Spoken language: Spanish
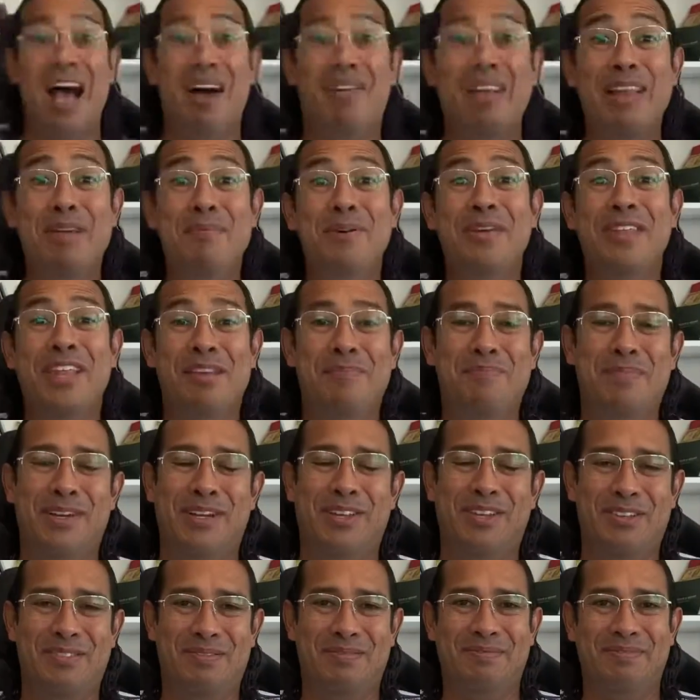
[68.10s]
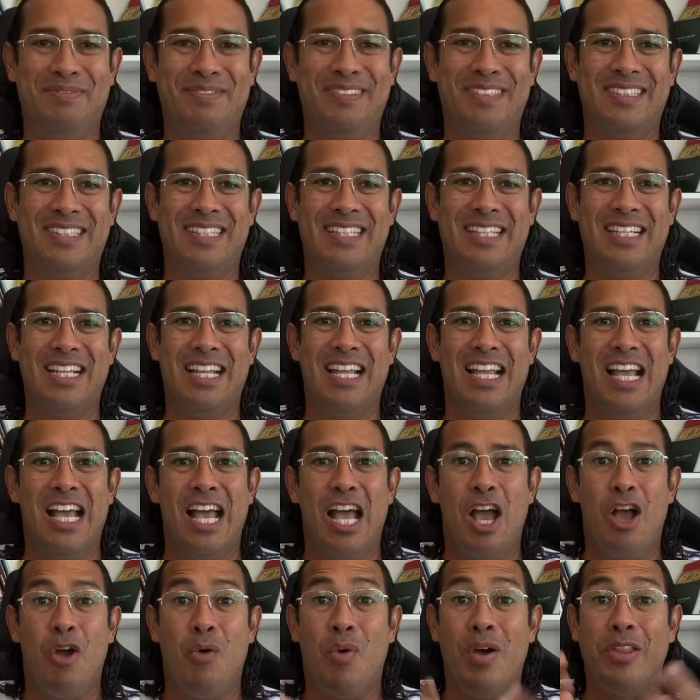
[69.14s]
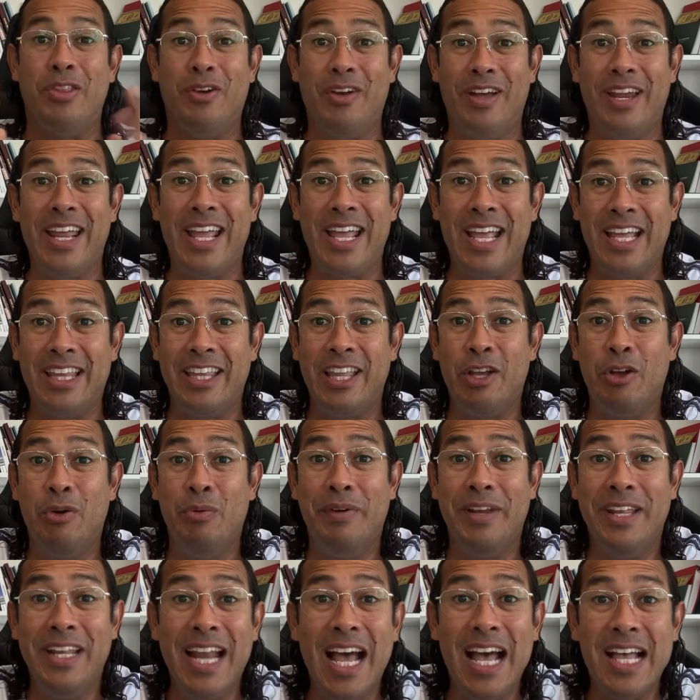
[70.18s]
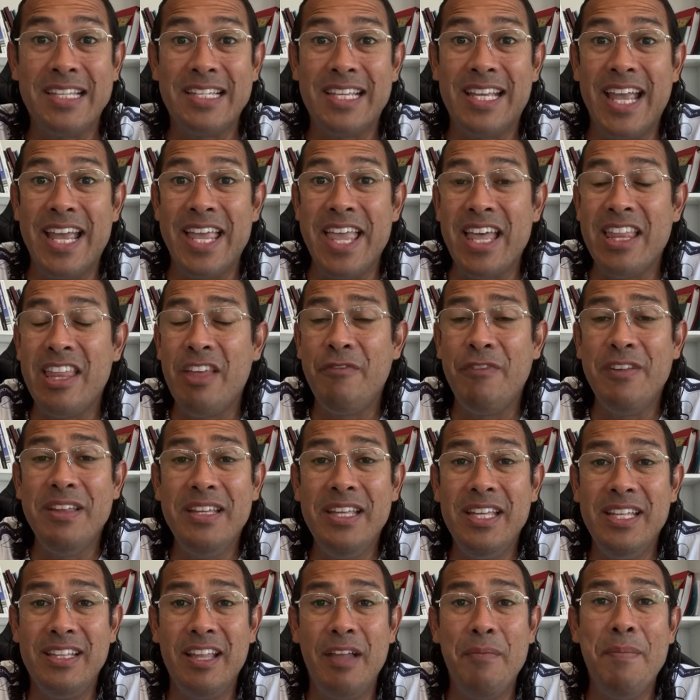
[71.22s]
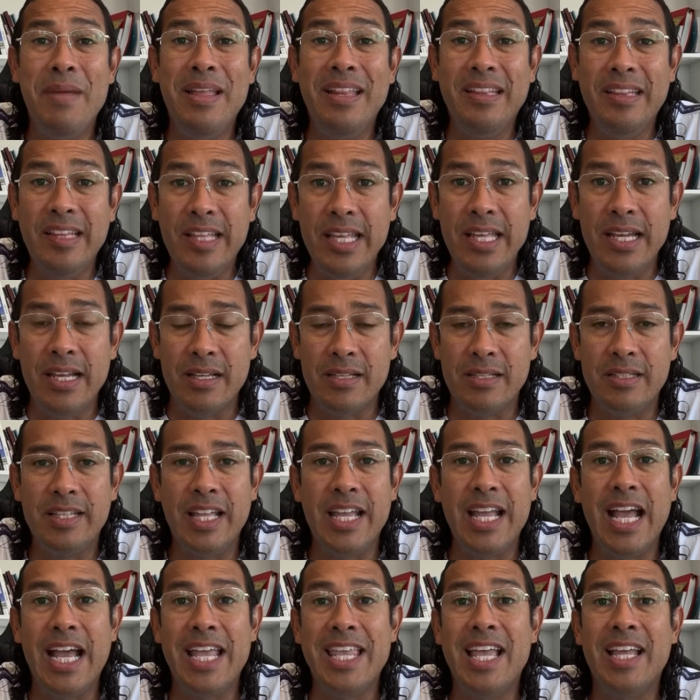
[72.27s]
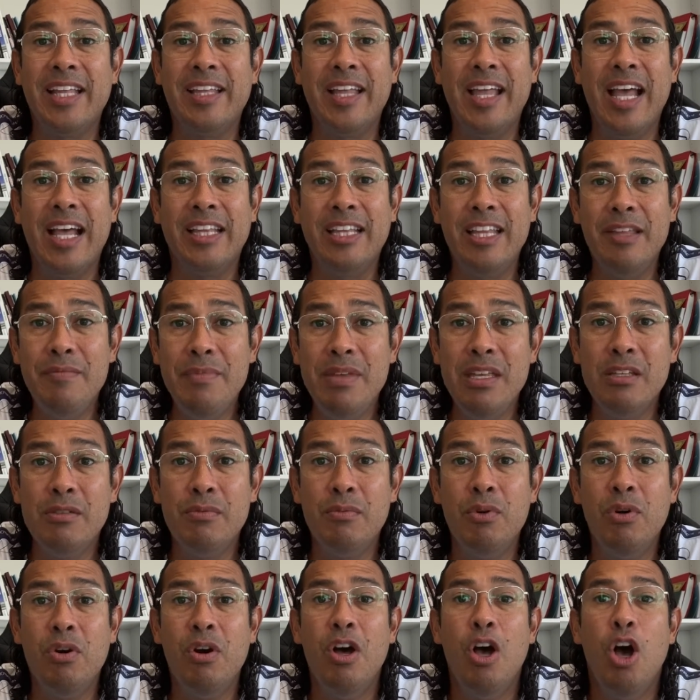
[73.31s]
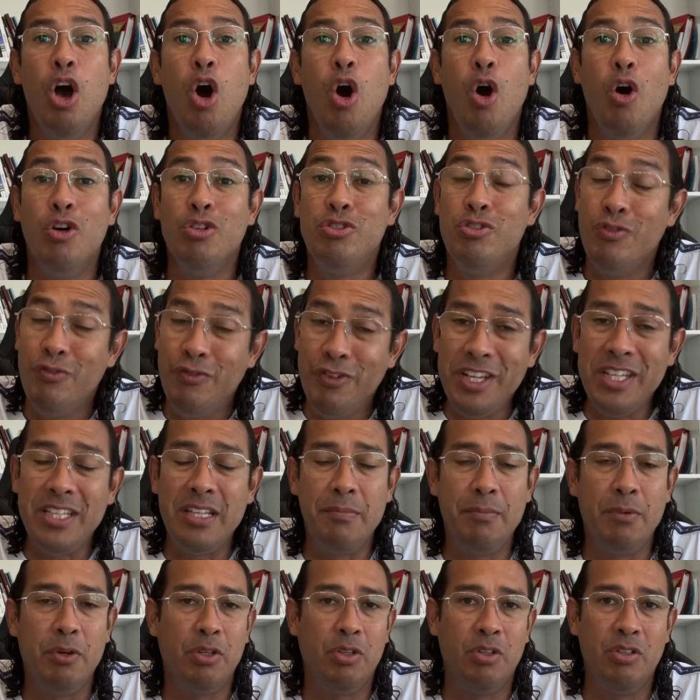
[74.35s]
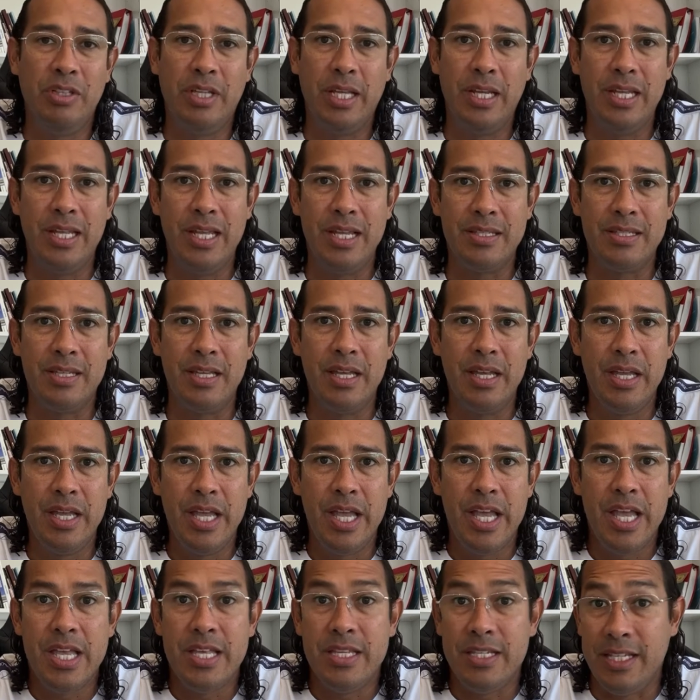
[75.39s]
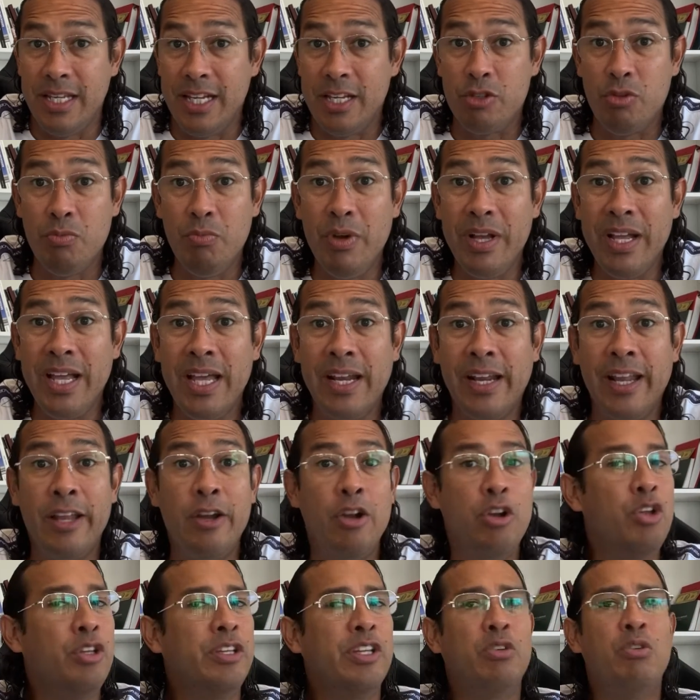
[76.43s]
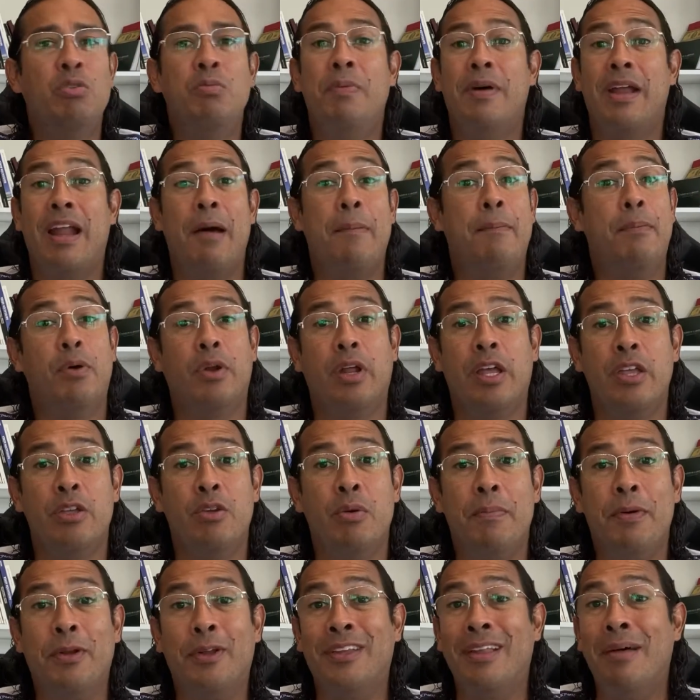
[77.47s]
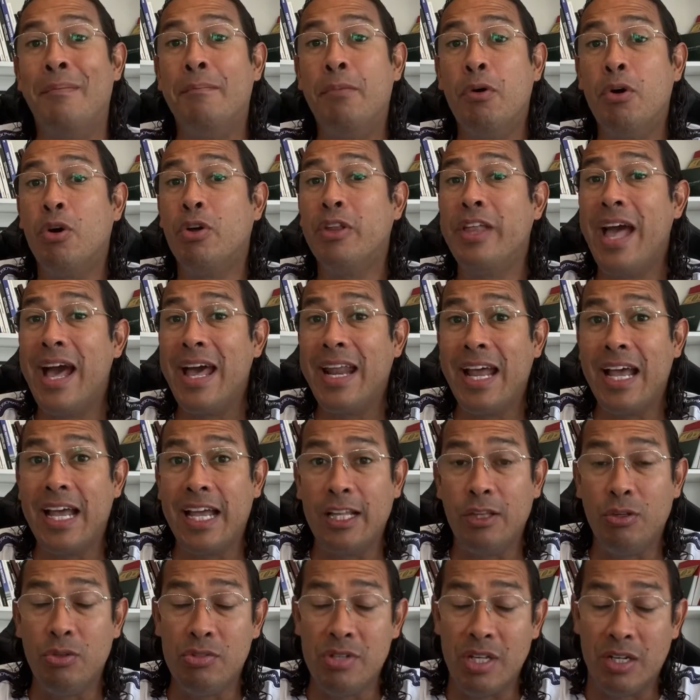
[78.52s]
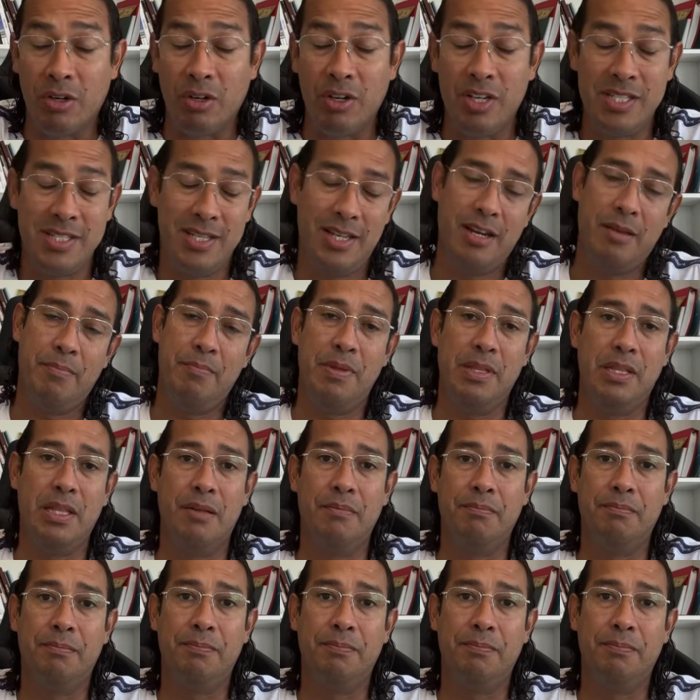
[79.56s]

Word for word: Hablemos del perdón. Cuando crezcas descubrirás que ya defendiste mentiras, te engañaste a ti mismo o sufriste por tonterías. Si eres un buen guerrero no te culparás por ello, pero tampoco dejarás que tus errores se repitan.